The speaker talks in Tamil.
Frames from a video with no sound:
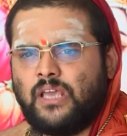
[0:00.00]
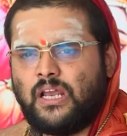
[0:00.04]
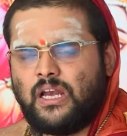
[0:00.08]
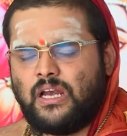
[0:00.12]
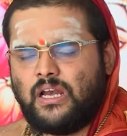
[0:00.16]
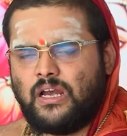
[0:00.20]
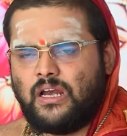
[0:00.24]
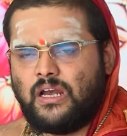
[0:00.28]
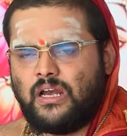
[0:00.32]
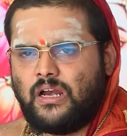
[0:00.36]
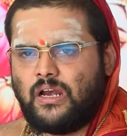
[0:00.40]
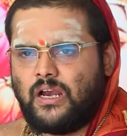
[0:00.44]

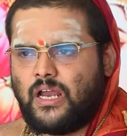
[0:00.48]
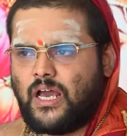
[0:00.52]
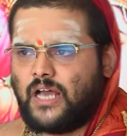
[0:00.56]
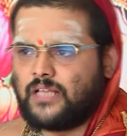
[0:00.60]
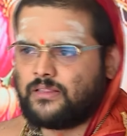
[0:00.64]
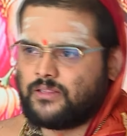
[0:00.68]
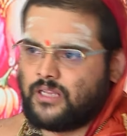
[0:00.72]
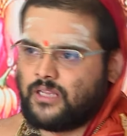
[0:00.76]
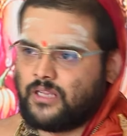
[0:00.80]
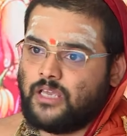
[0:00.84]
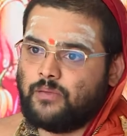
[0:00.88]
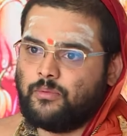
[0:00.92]

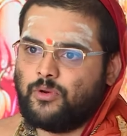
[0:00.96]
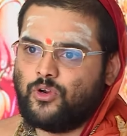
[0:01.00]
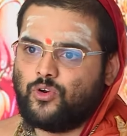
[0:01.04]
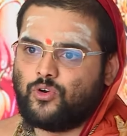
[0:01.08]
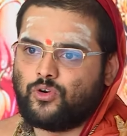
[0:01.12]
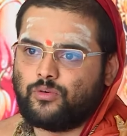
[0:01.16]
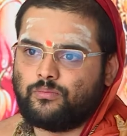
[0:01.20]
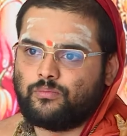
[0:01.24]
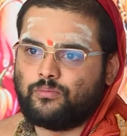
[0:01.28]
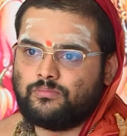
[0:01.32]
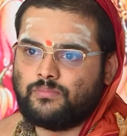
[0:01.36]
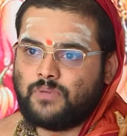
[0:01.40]
எல்லாத்துலேயும்
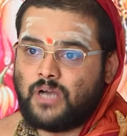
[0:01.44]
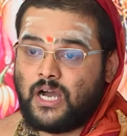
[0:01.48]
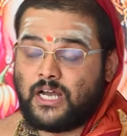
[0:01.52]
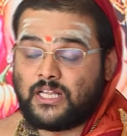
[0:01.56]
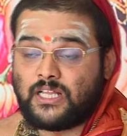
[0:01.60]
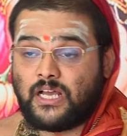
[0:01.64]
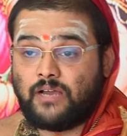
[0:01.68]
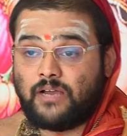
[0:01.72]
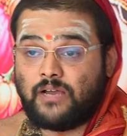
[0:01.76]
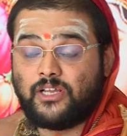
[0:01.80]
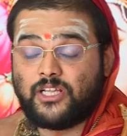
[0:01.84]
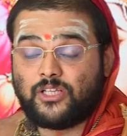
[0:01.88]
இருக்கும்
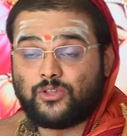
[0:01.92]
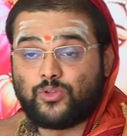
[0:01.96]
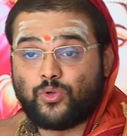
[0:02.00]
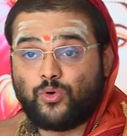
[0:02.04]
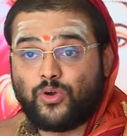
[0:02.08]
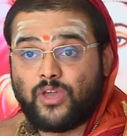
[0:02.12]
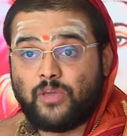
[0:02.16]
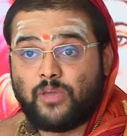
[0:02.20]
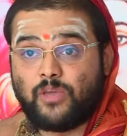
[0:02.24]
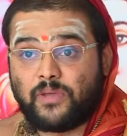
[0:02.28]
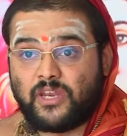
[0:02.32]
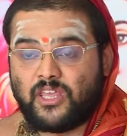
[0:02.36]
அதான்
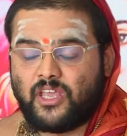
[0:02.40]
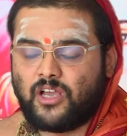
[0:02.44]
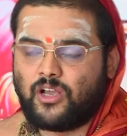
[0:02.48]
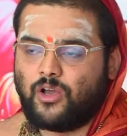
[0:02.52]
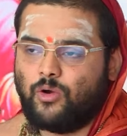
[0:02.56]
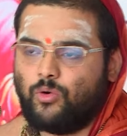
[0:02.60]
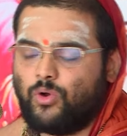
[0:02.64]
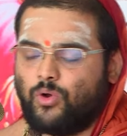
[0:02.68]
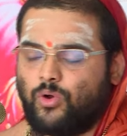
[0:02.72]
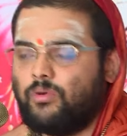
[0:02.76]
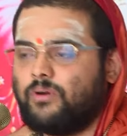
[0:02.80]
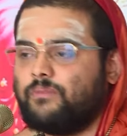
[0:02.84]
வேதத்தினுடைய பெரிய
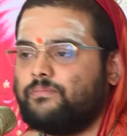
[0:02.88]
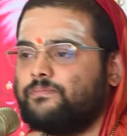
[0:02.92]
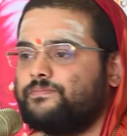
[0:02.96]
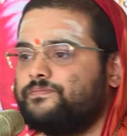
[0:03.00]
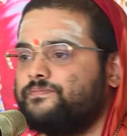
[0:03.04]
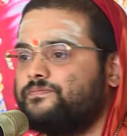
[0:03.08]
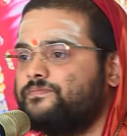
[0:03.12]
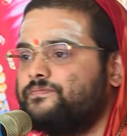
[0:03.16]
கௌரவம்